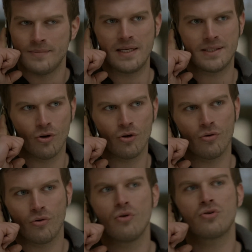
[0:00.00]
Neyse o,
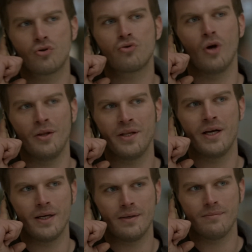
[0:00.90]
o şu
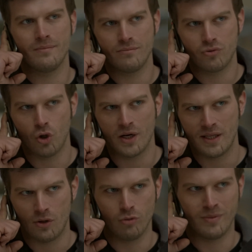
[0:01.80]
anda şu
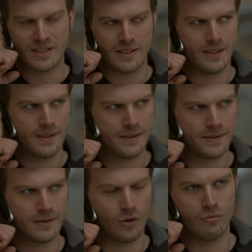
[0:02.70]
aralar olmaz.
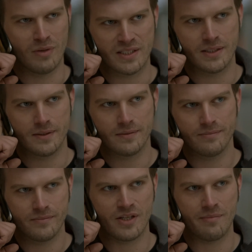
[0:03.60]
Olmaz.
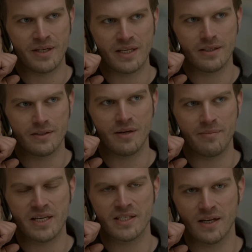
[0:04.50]
Cemre,
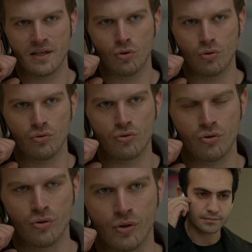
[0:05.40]
Cemre'ye zarar dokunur
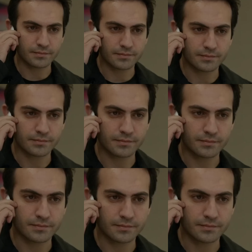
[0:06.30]
çünkü. Sen
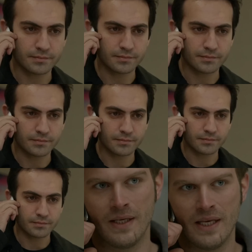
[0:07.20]
onu bir yoklasana.
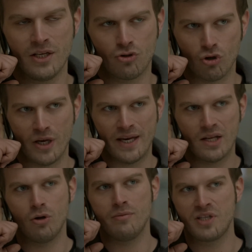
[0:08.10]
Çünkü
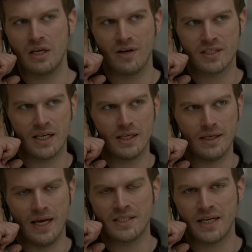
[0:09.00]
eğer öyle bir şey varsa
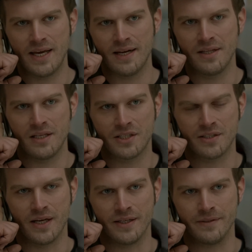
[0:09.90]
her şey her an
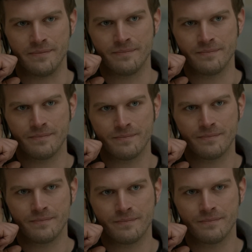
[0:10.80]
değişir yani. Tamam tamam
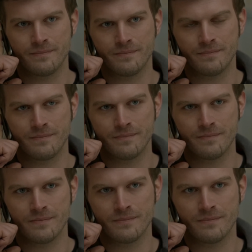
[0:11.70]
ben zaten
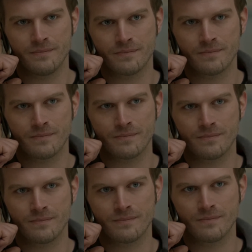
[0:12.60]
hastaneye gidiyorum yanına.
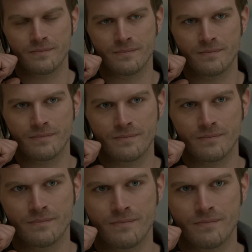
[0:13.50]
Konuşacağım merak etme.